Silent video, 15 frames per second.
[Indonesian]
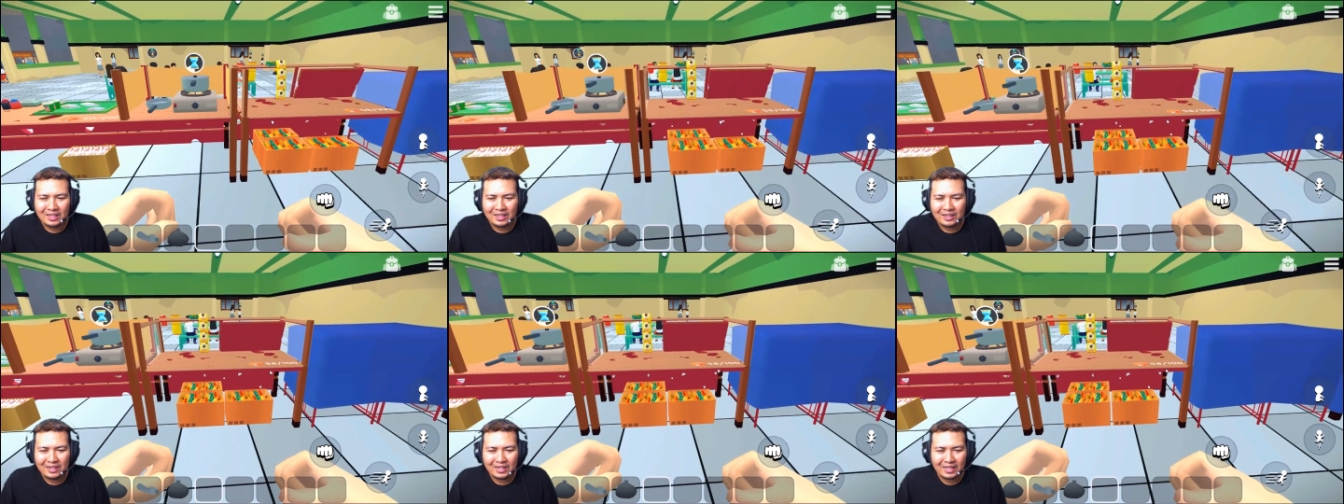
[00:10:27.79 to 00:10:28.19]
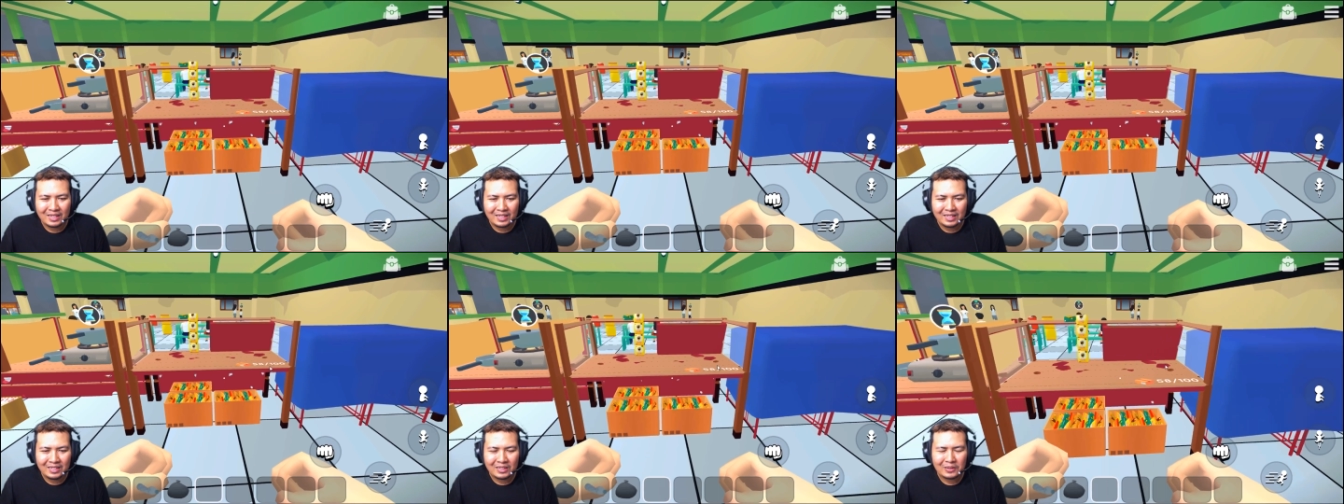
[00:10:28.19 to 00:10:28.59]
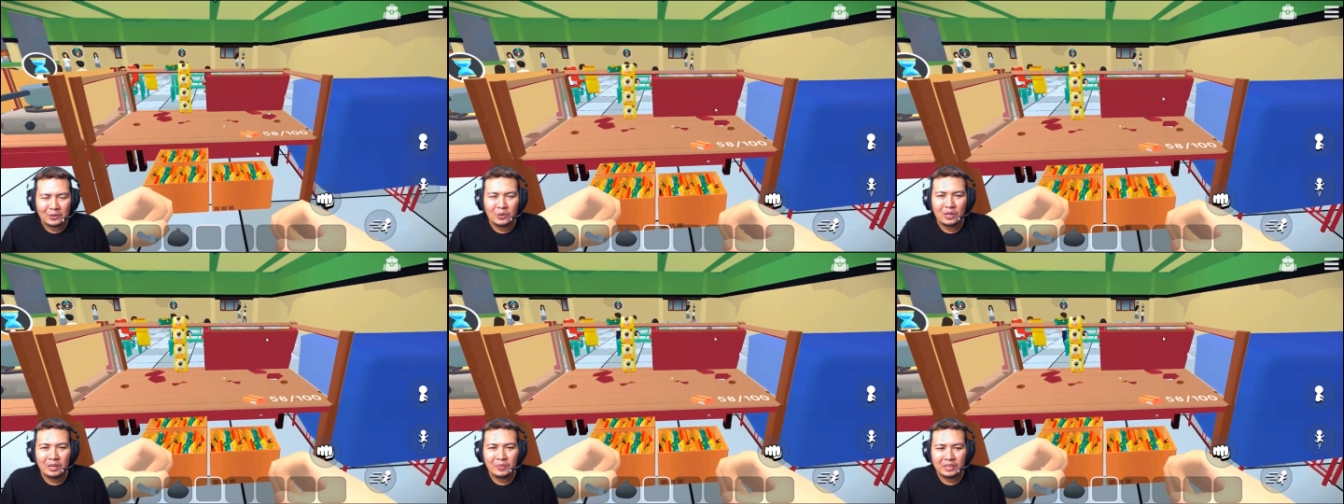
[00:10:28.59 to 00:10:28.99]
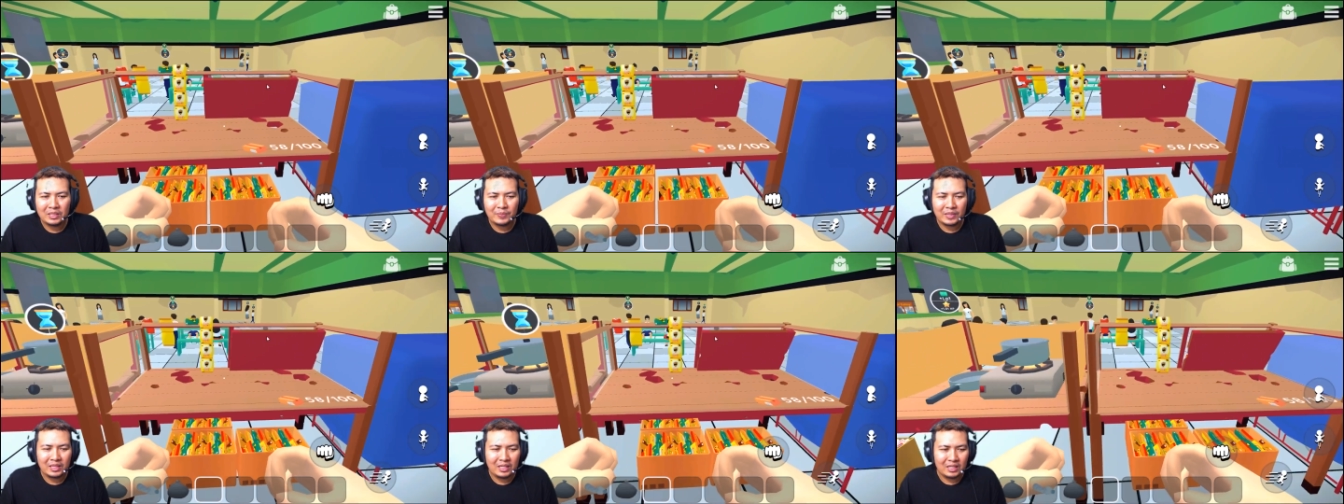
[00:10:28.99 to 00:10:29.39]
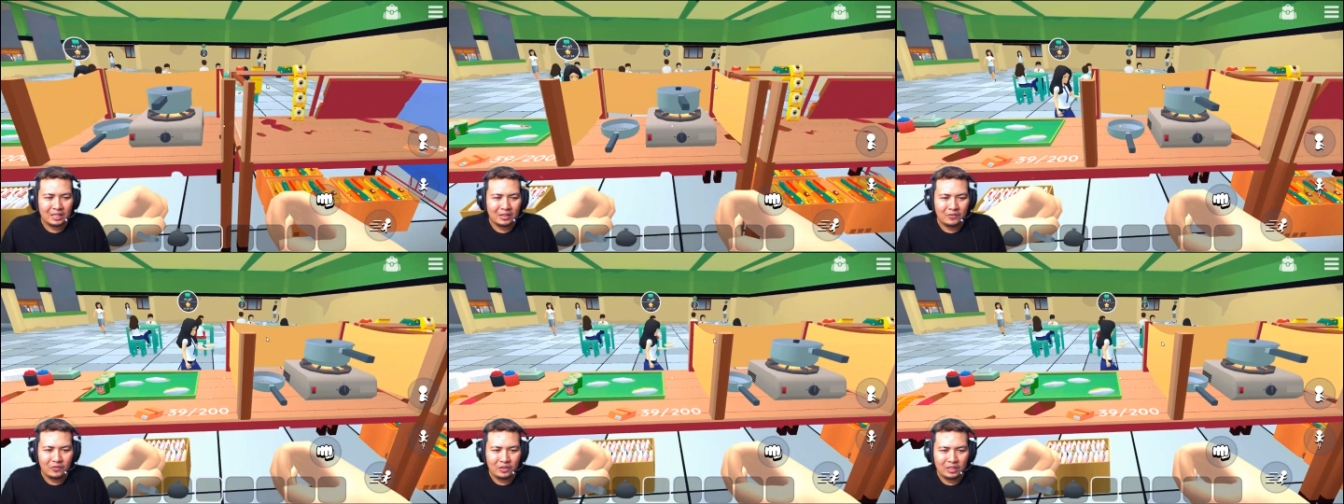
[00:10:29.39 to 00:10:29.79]
oke gue percepat
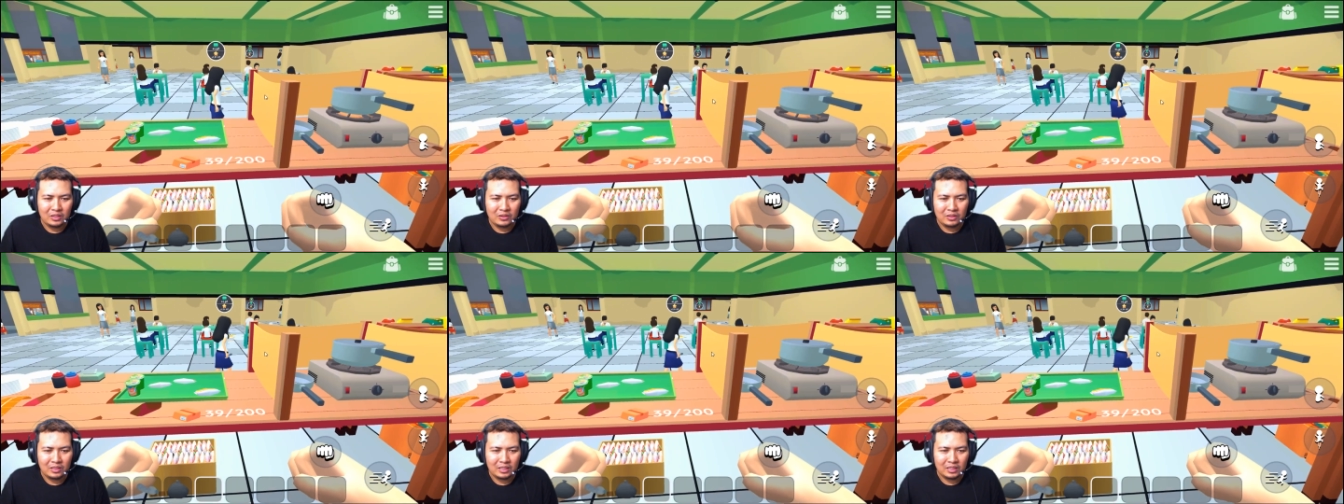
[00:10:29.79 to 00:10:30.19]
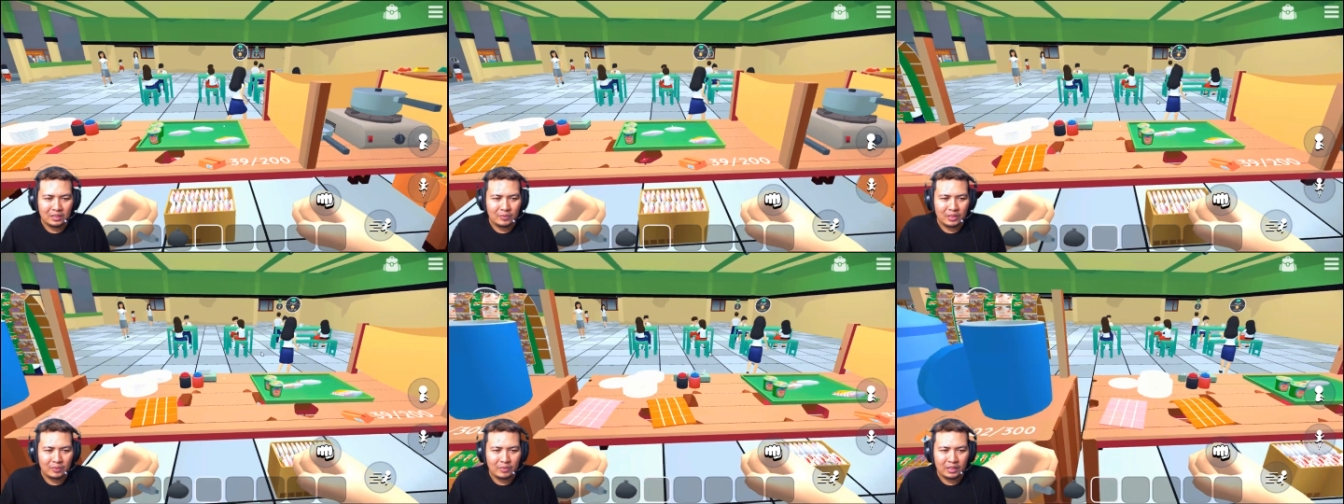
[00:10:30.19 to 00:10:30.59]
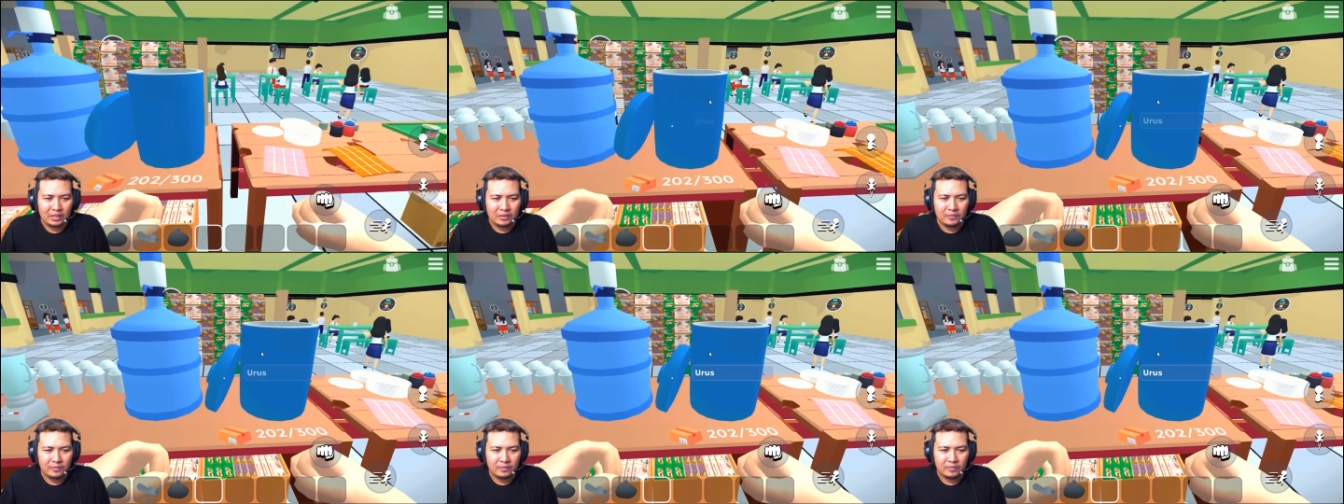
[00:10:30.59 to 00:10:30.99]
lagi videonya teman-teman